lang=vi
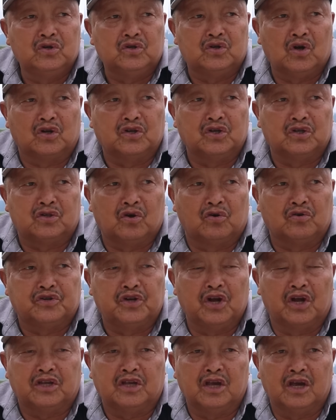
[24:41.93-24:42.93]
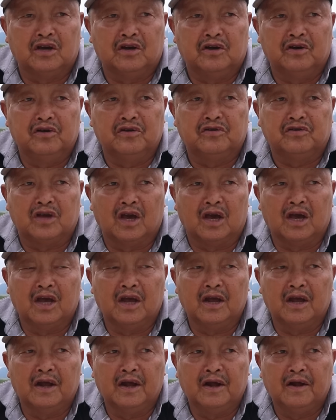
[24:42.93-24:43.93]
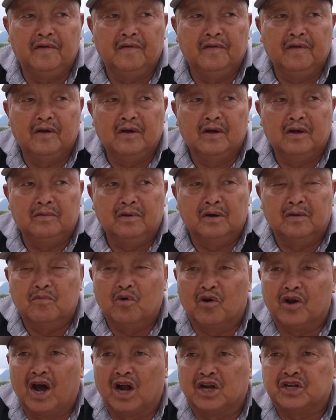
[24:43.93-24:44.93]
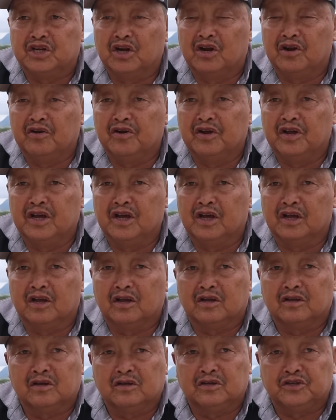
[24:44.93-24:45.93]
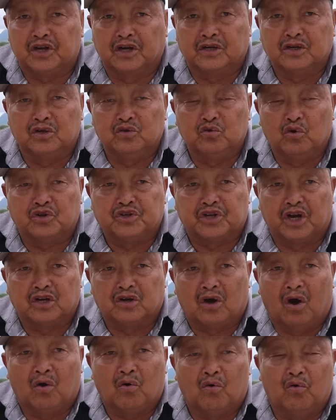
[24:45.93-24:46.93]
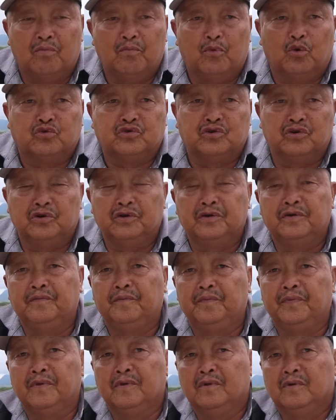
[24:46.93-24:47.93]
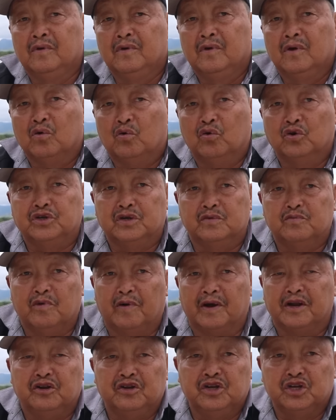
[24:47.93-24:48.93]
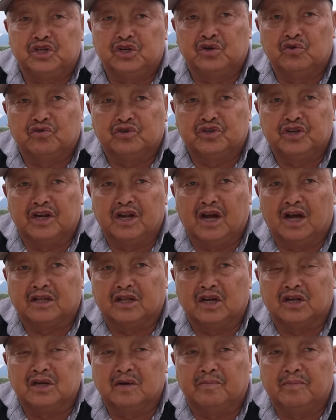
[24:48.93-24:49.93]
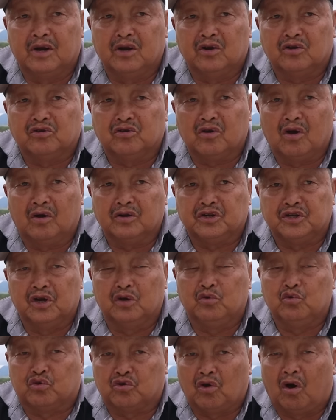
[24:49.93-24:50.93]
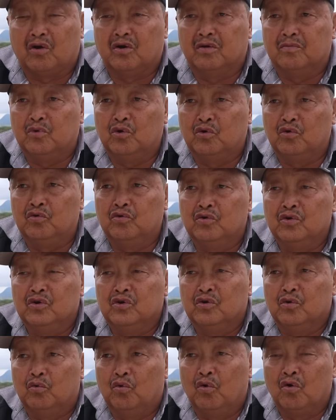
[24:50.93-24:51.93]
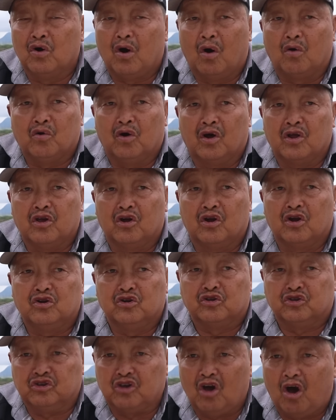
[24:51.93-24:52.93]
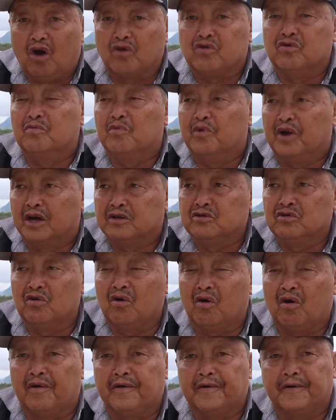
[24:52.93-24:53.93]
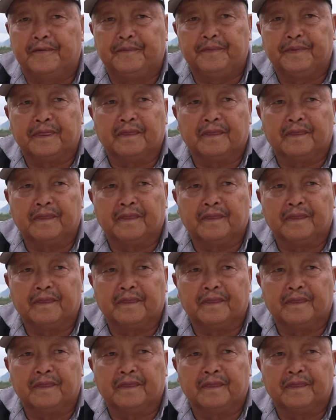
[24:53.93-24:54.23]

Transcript: cho chị tôi chế chế ư chế nếu muốn đá chỉ là này chẳng yếu chẳng cỏ của mùng sư của chủ mùa này chỉ dùng xuyên là ta sẽ mà nó cho chế cho nó mù uống con rồi giờ nó cho dùng một đằng thứ được lo rồi